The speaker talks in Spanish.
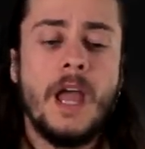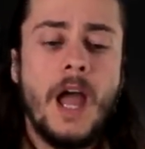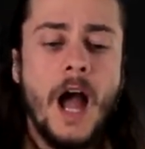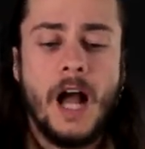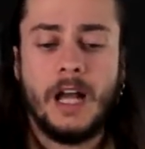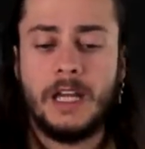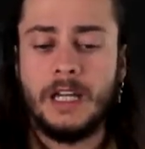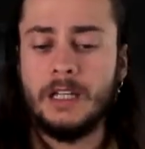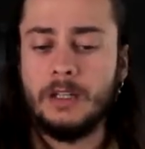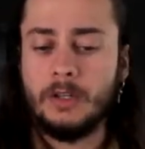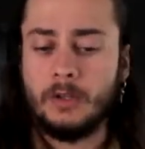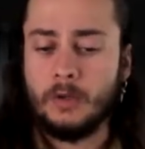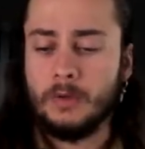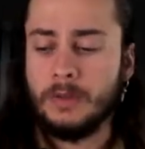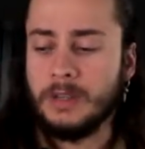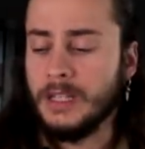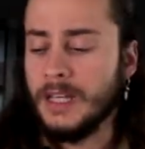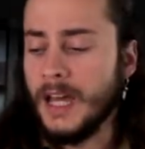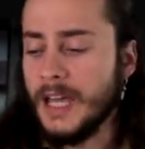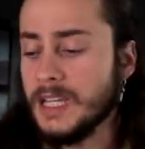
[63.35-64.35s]
Aquí
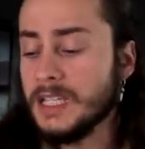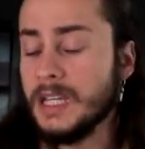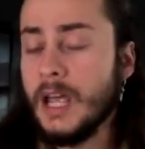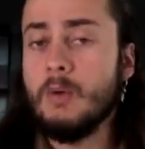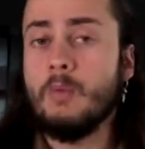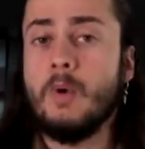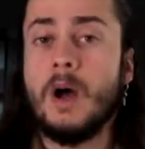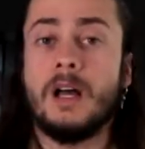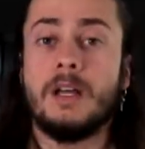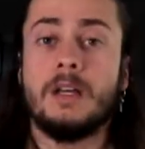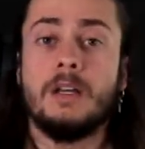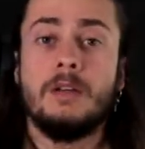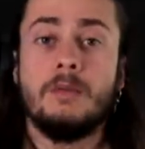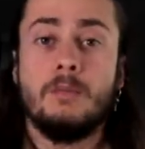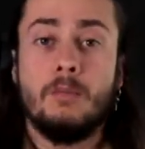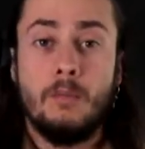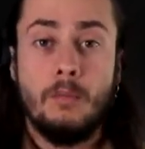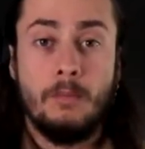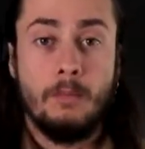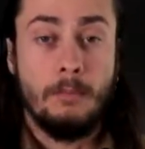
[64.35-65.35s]
rociáis agua
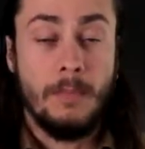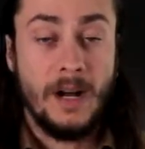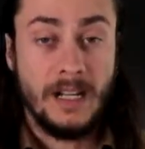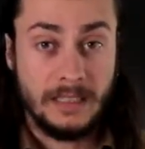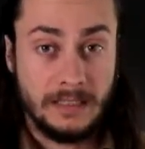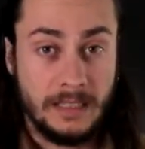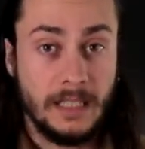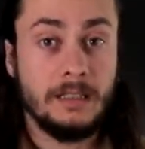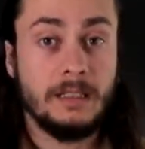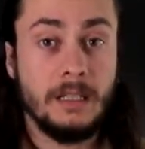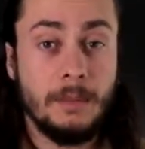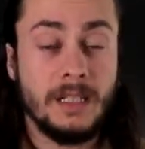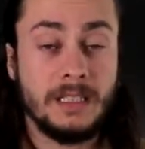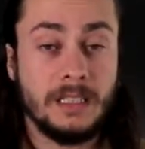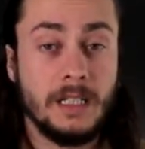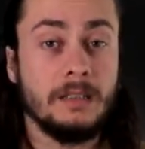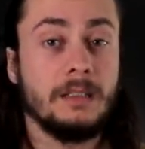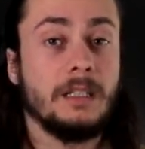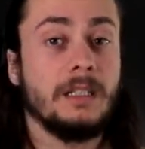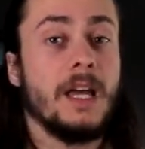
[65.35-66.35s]
bastante más
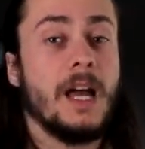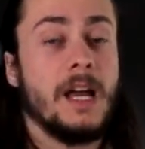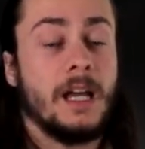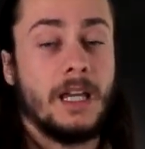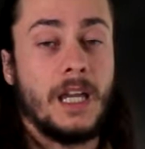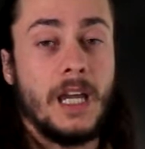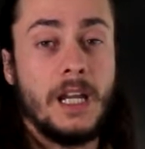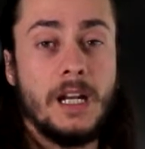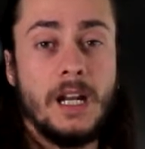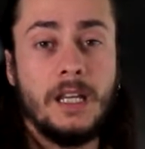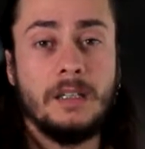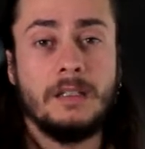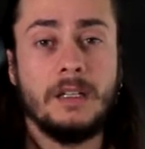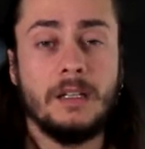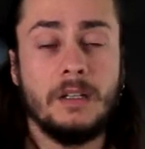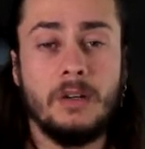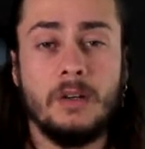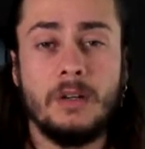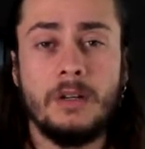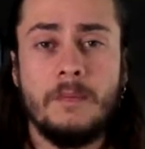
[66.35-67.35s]
cantidad que en el
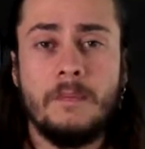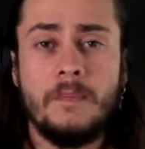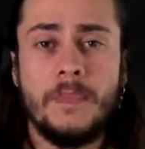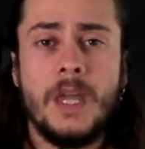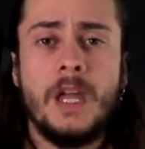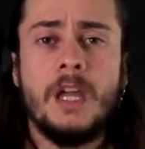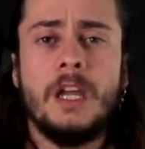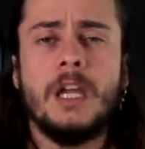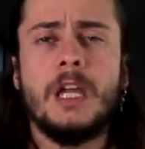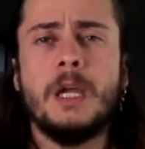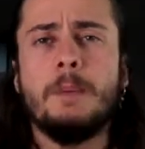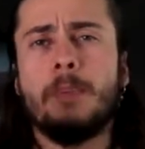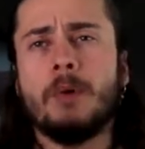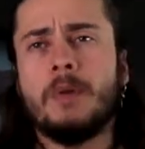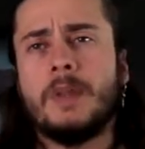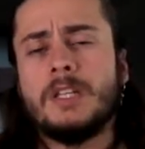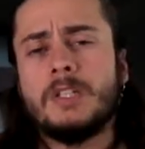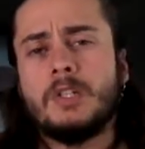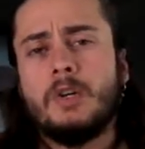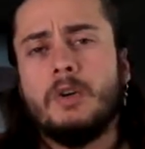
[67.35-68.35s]
anterior y
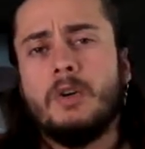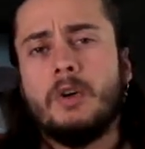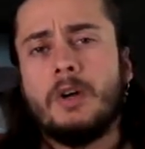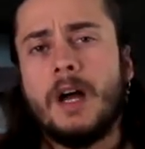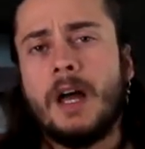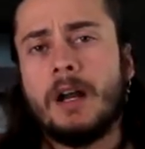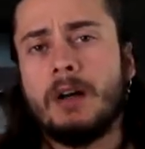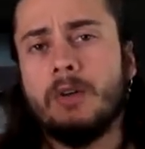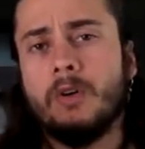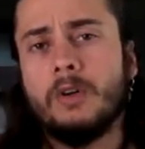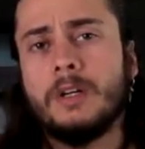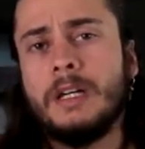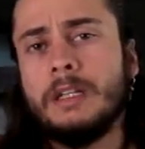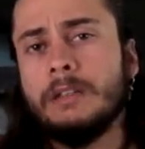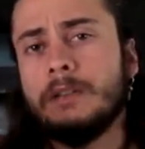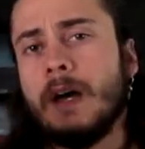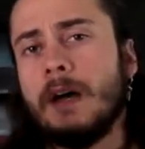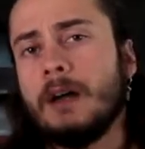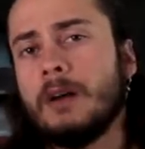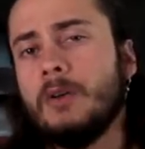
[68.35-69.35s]
podéis colocarlo,
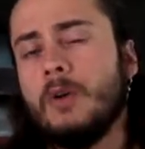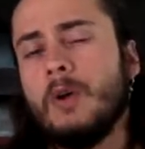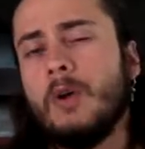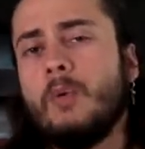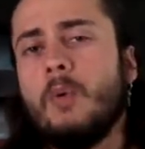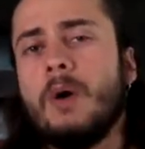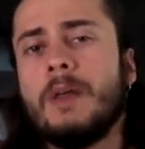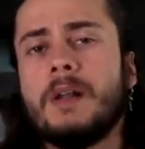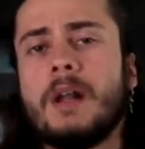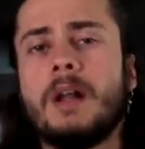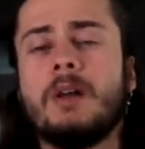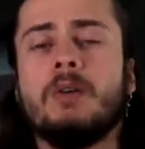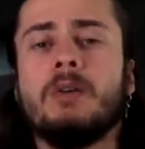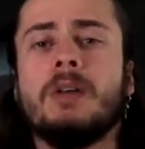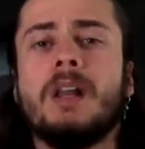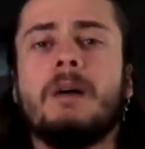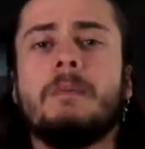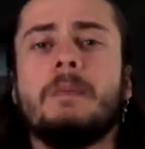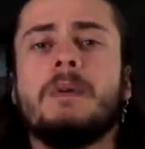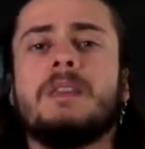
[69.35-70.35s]
quitarlo,
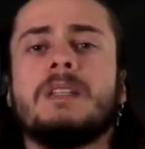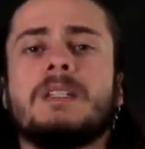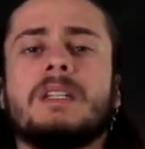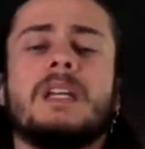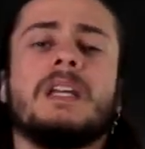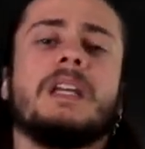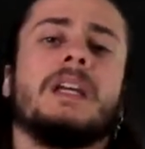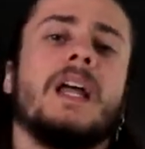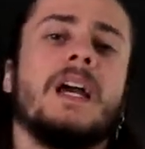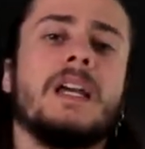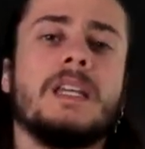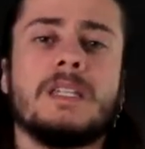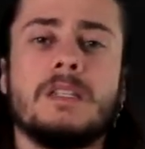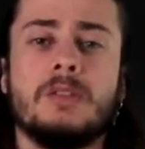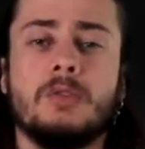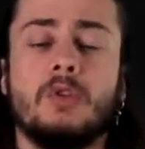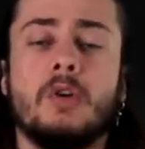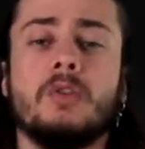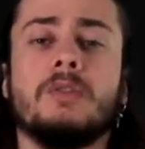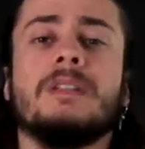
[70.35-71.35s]
encuadrarlo las veces que queráis,
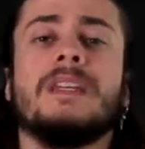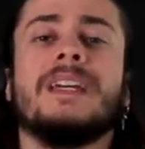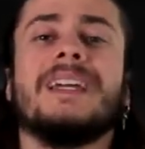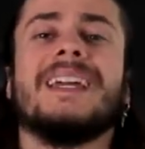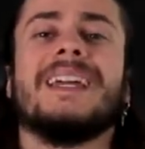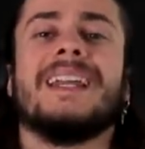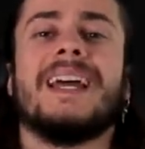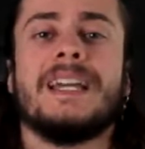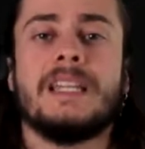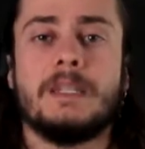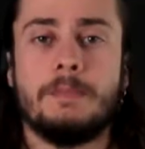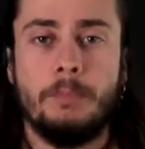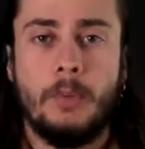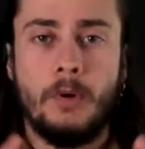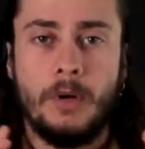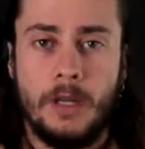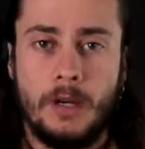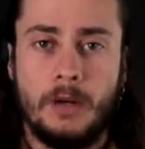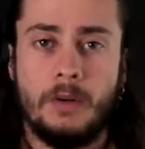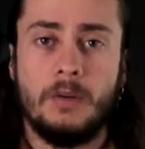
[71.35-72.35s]
donde queráis
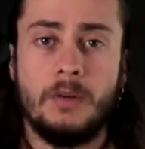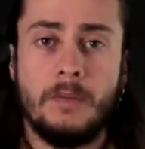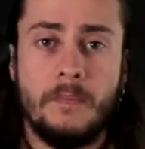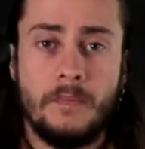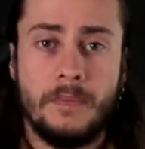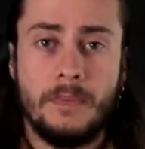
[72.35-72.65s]
ponerlo.